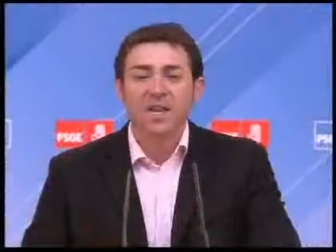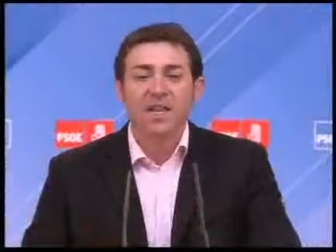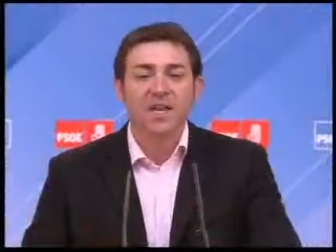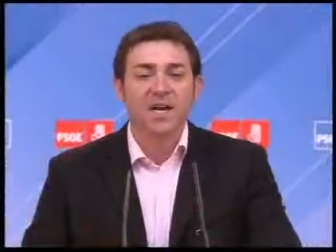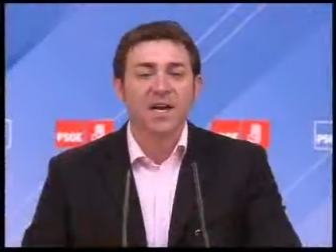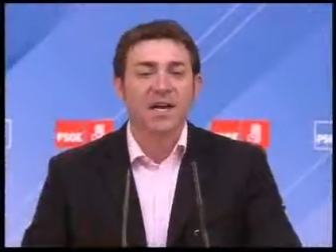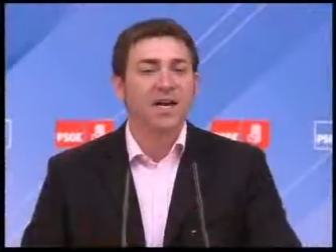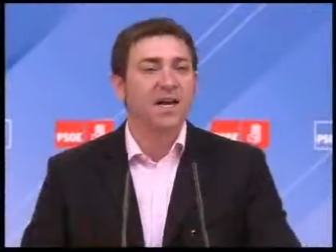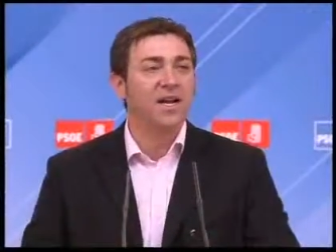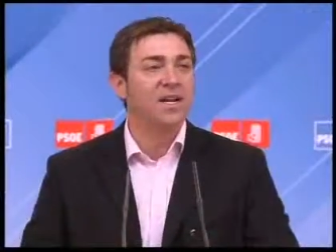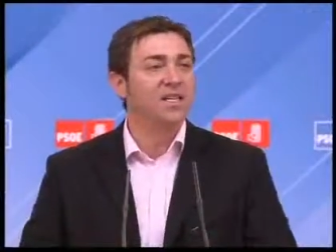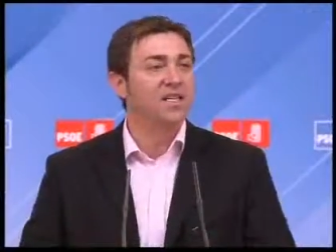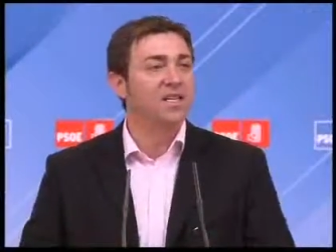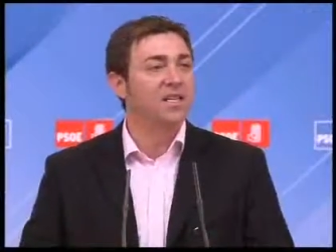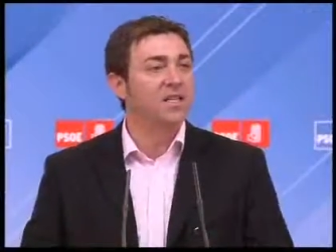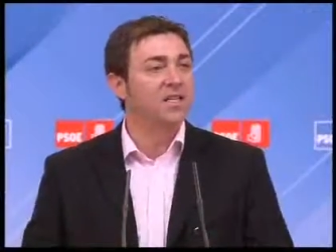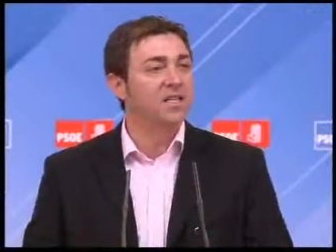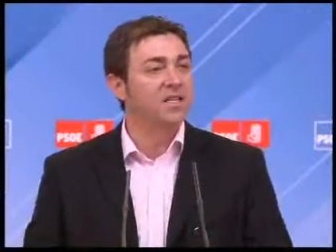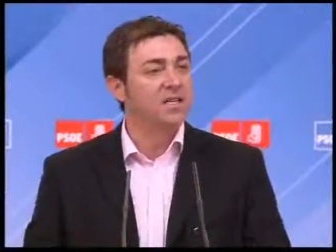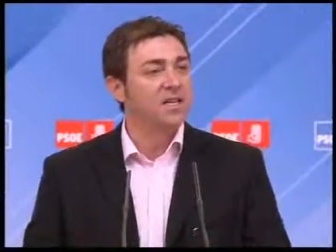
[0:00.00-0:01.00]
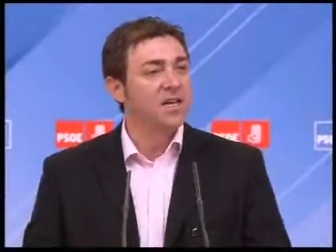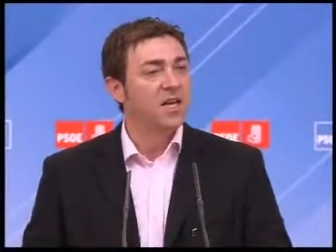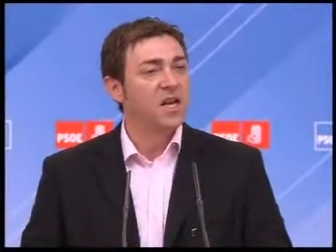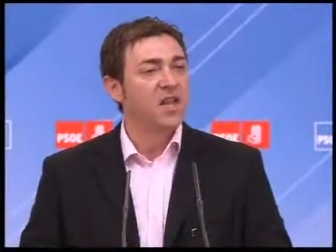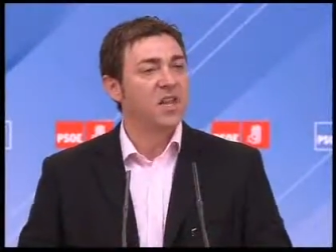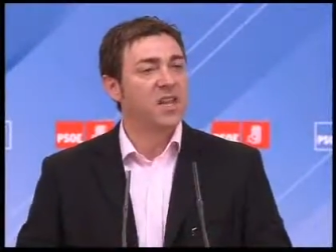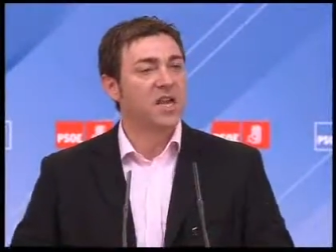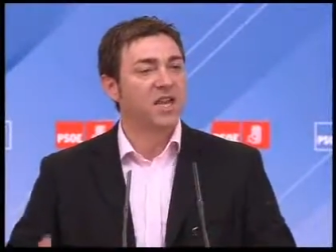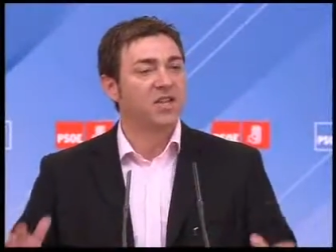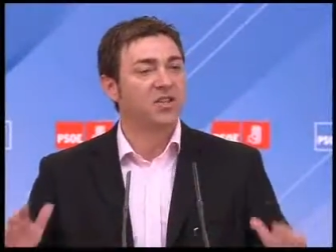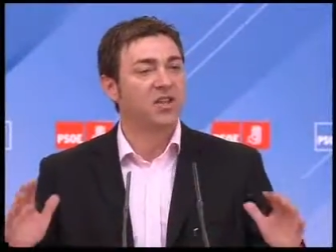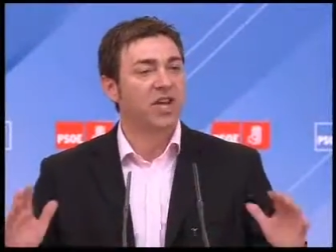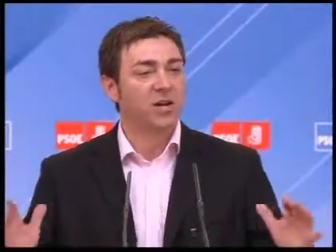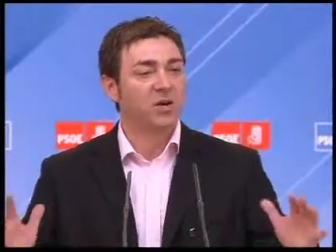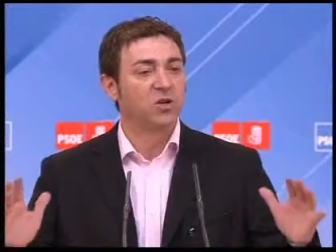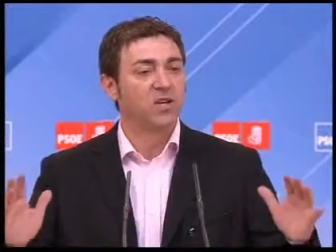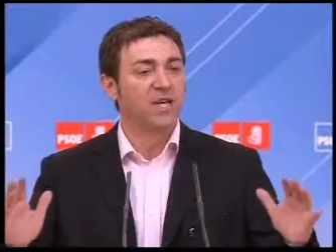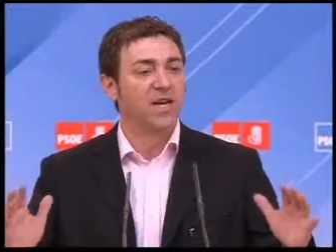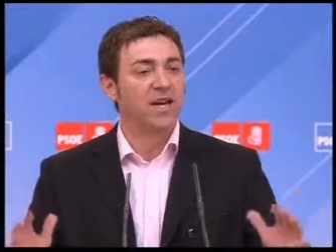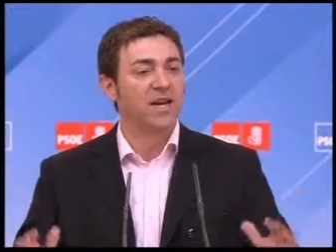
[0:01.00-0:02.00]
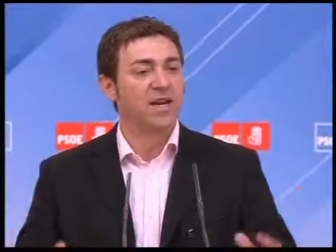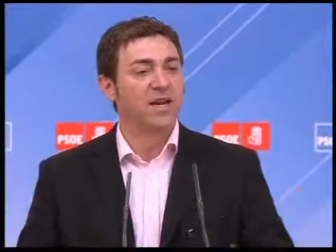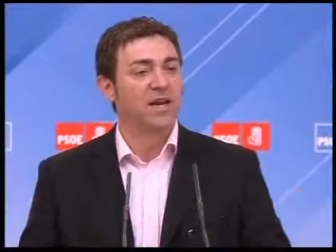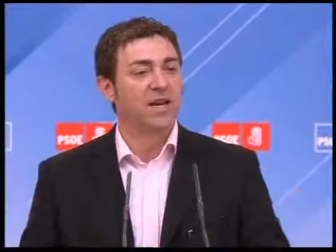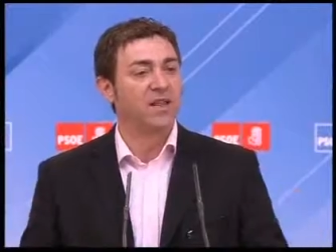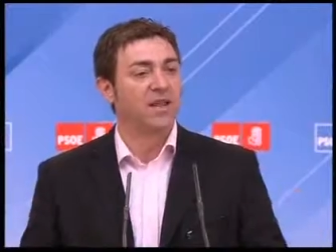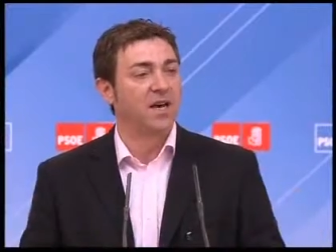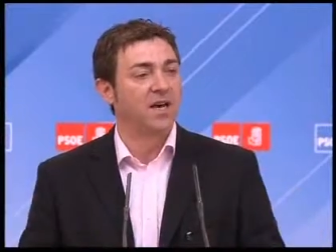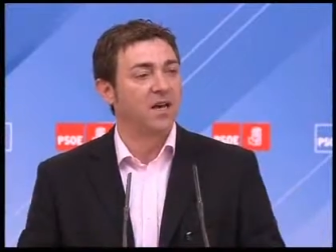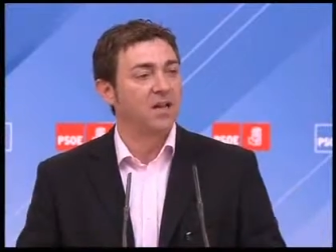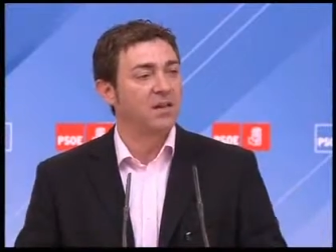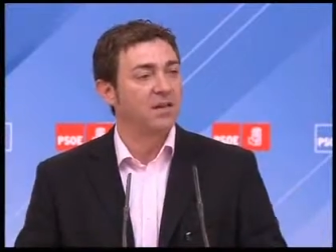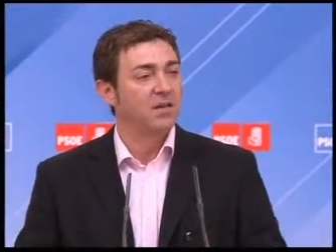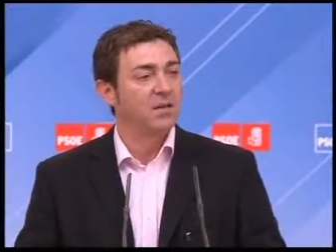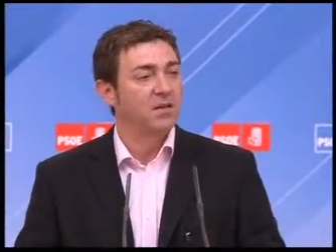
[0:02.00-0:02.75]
hacer análisis certeros de la realidad.